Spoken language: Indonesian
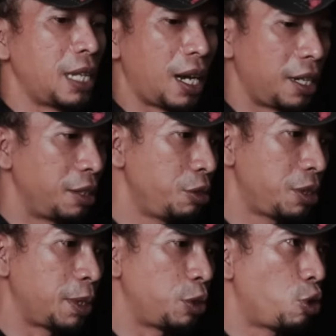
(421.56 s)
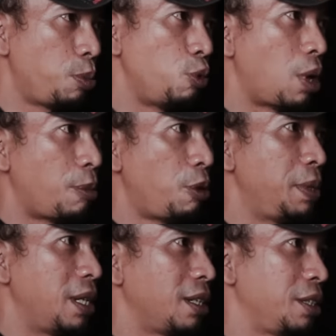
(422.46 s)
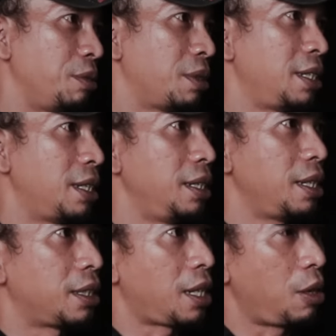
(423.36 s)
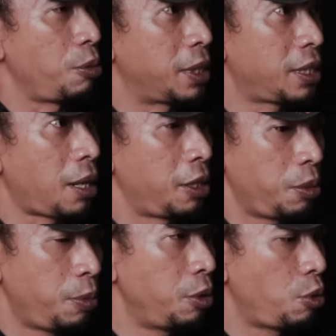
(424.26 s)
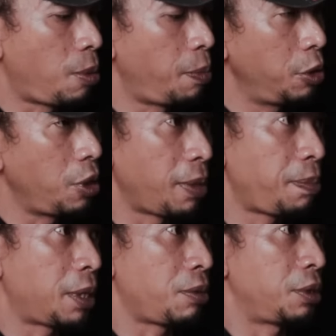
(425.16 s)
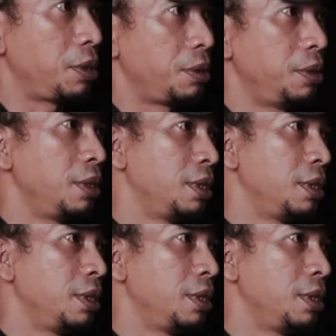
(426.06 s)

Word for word: jalan itu cuma cukup dua mobil gitu kan jadi nggak terlalu besar itu pun dua mobil juga mepet waktu itu